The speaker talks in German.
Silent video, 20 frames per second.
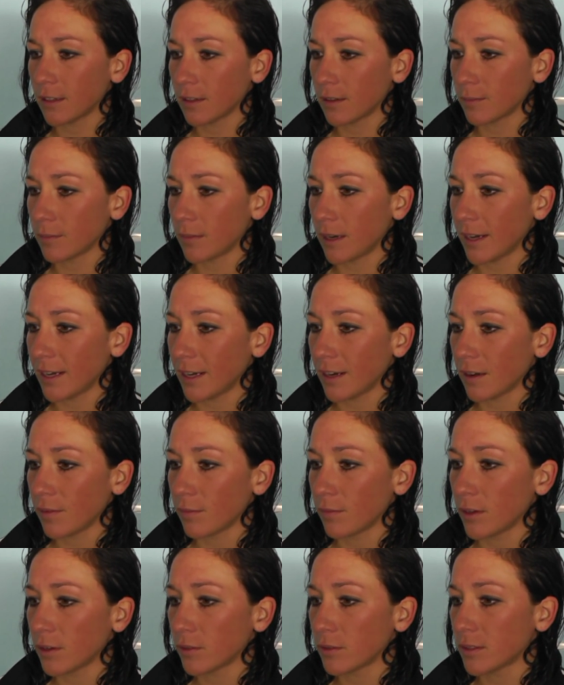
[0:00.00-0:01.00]
Ähm, leider
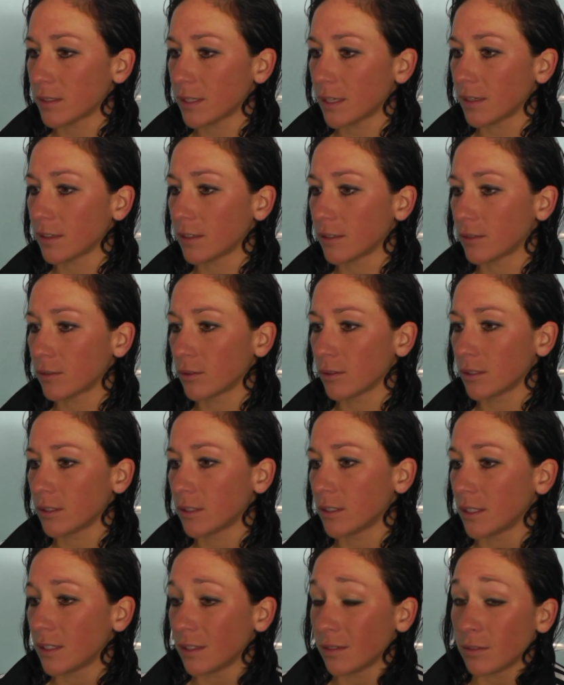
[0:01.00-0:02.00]
haben wir uns dann
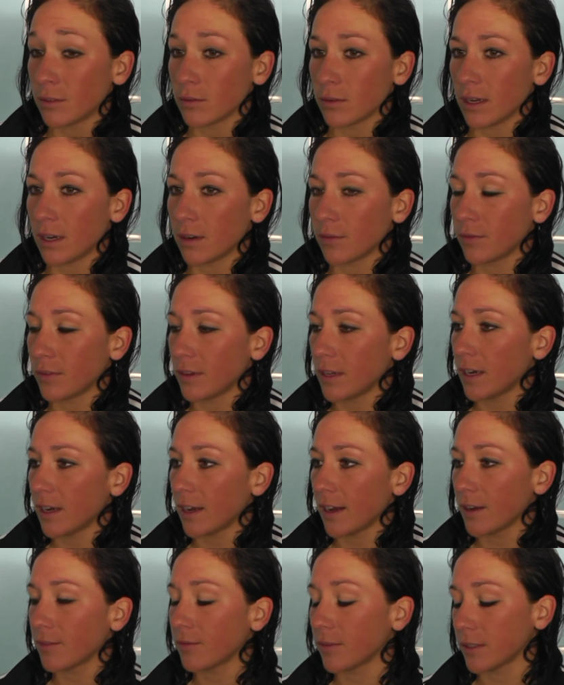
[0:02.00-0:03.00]
durch individuelle
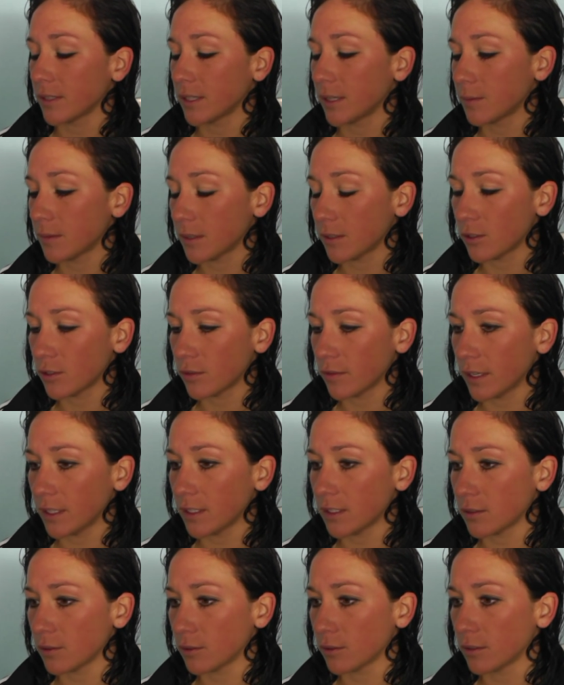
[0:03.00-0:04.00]
Fehler einfach selbst
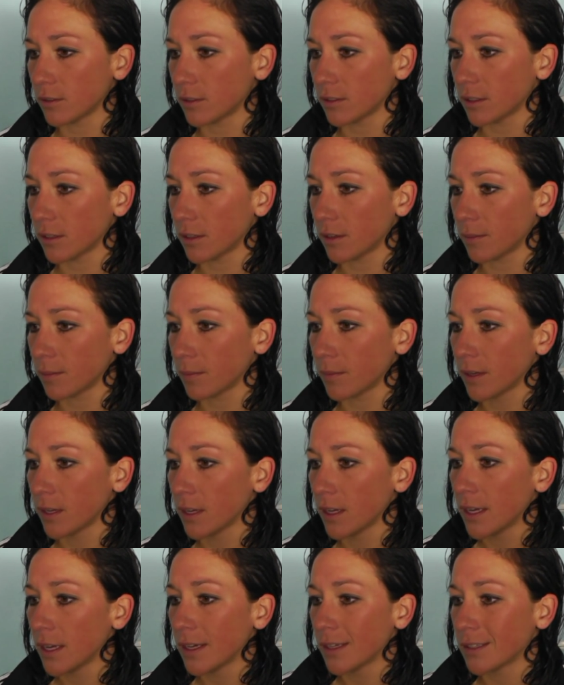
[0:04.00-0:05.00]
geschwächt und ähm,
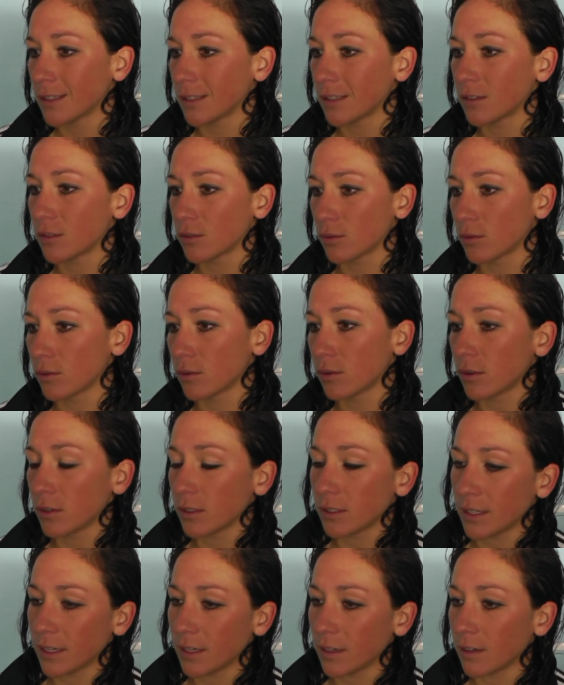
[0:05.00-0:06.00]
sind so
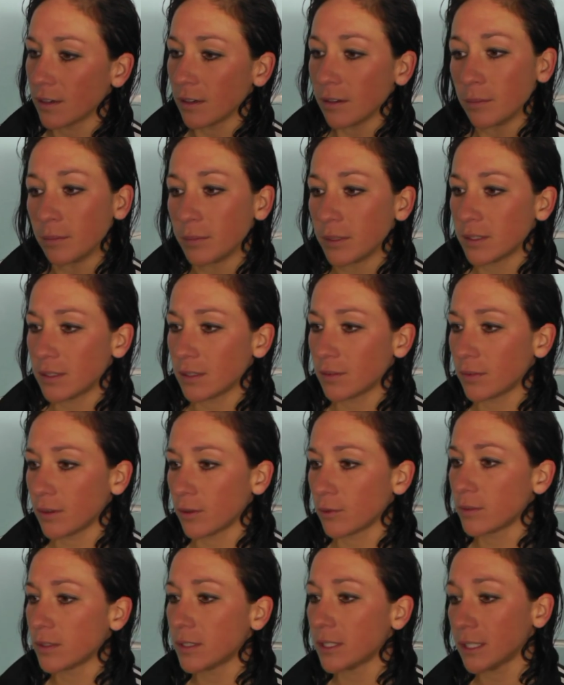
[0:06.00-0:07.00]
dann ein bisschen
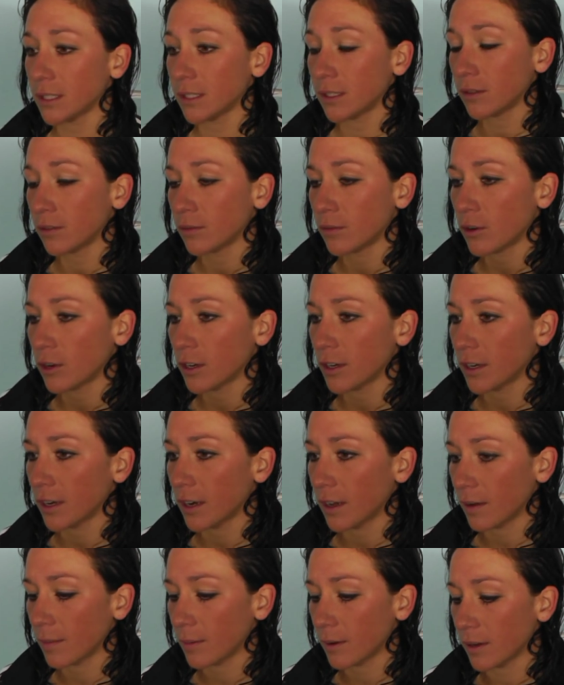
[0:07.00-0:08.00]
verunsichert
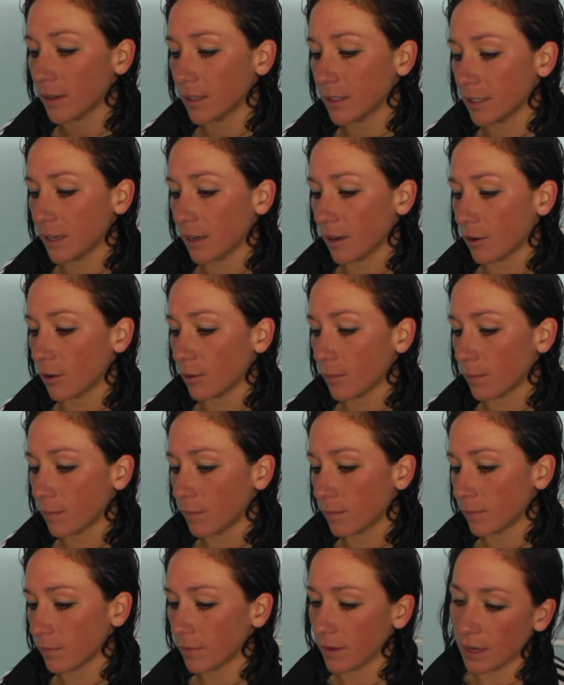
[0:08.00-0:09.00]
geworden. Aber ich glaube,
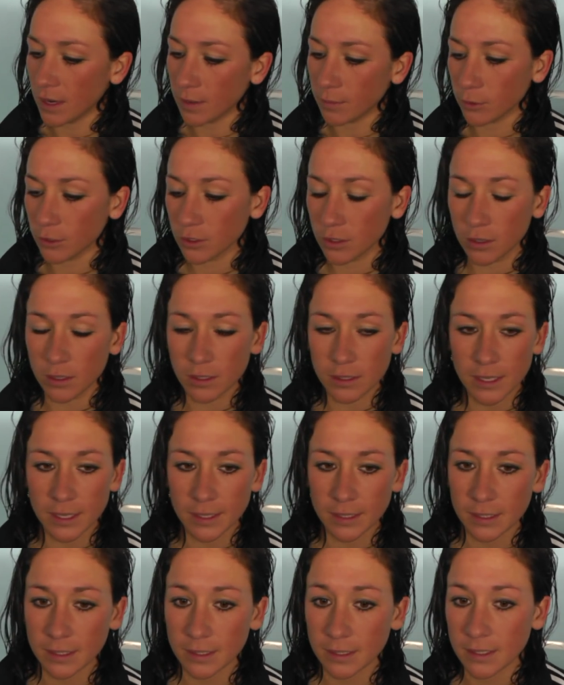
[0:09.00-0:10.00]
wie Almut schon
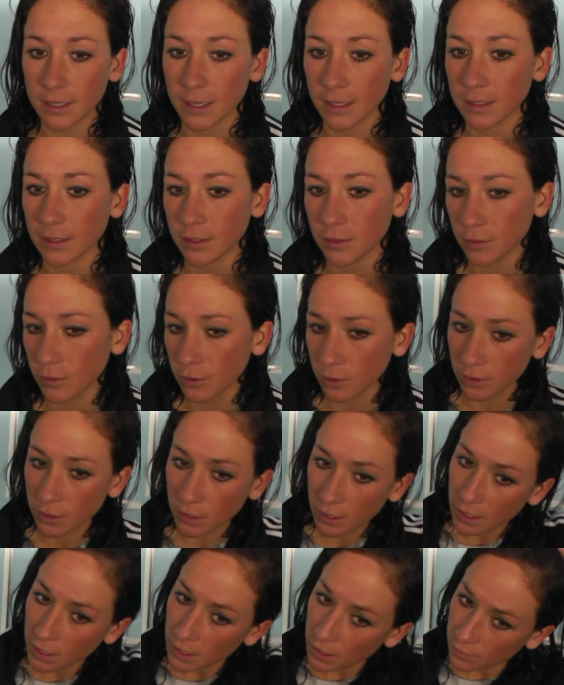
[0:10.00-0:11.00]
gesagt hat, zeigt das von,
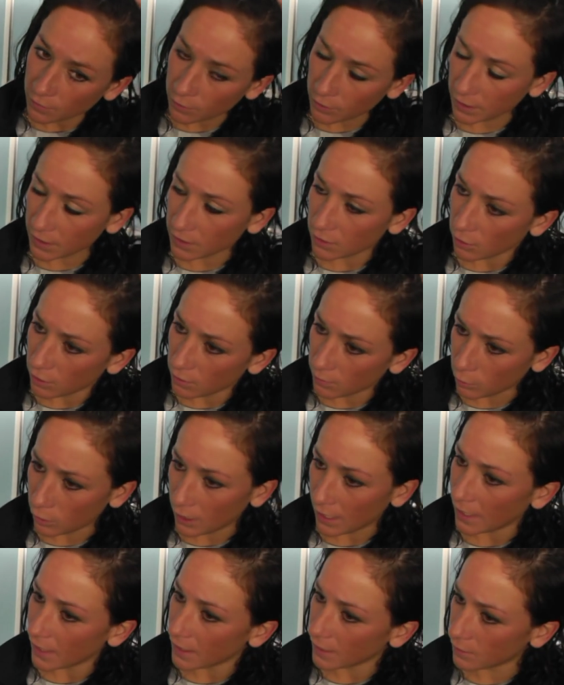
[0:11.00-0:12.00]
von der tollen
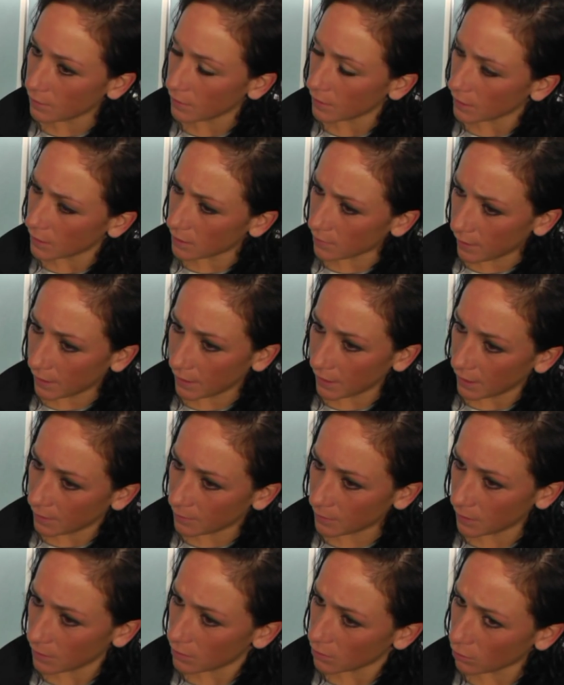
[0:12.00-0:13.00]
Moral, dass wir in der zweiten
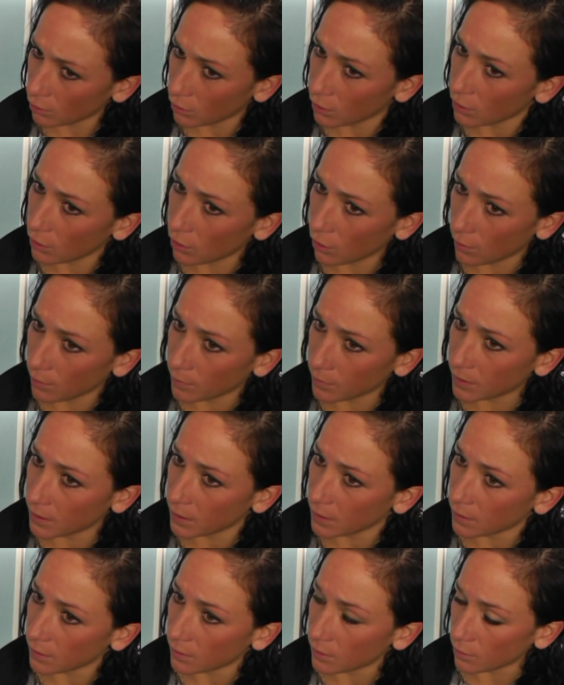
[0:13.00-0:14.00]
Halbzeit zurückgekommen
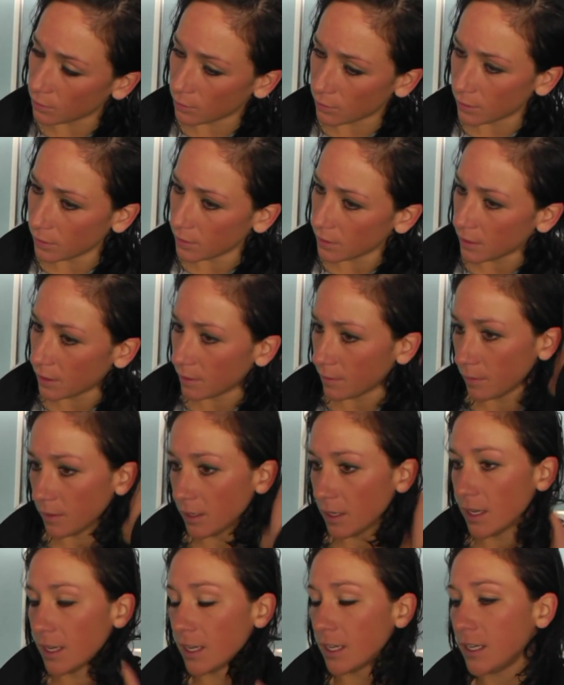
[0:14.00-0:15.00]
sind und
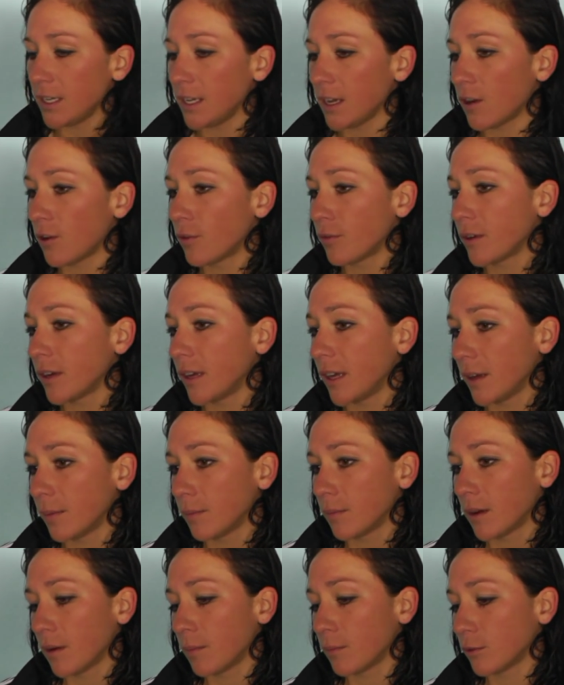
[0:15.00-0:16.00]
ähm, nie
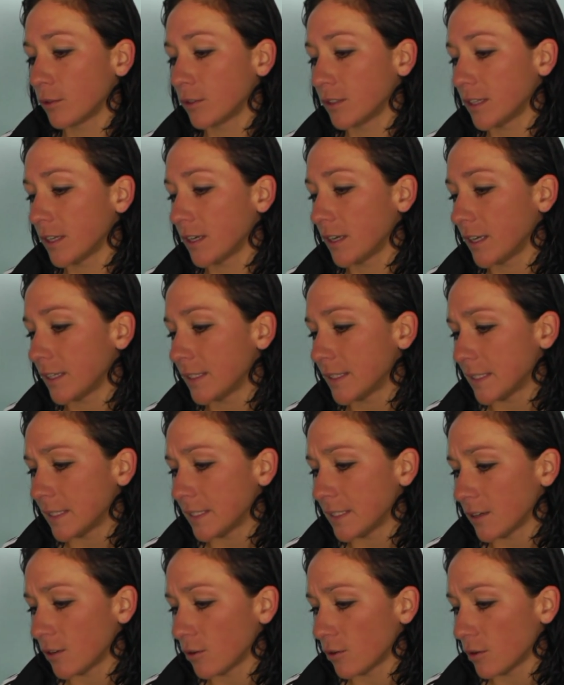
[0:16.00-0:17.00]
aufgegeben haben und dann
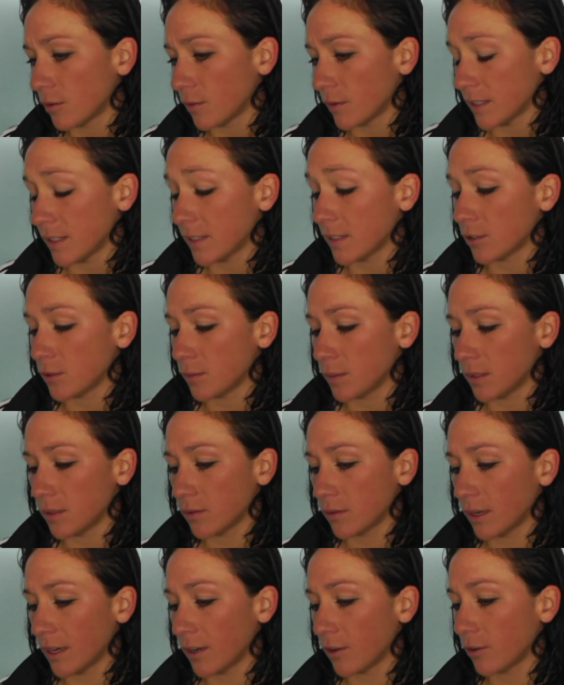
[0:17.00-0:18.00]
letztlich auch fast das Spiel
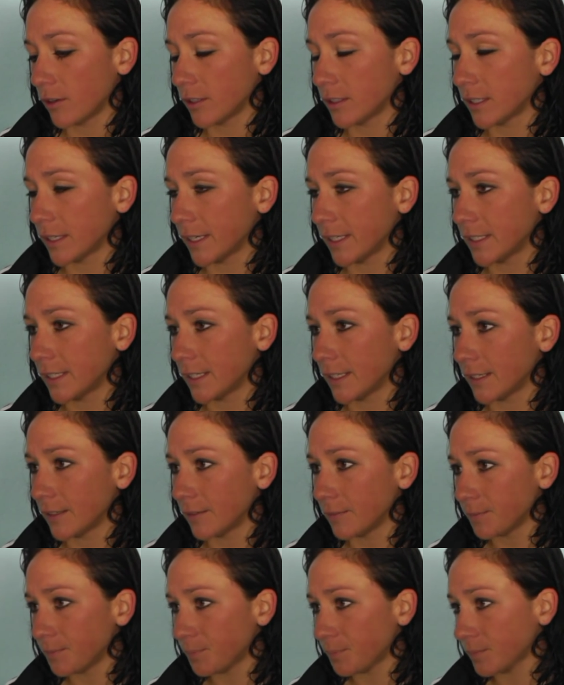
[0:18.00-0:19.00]
sogar noch gedreht hätten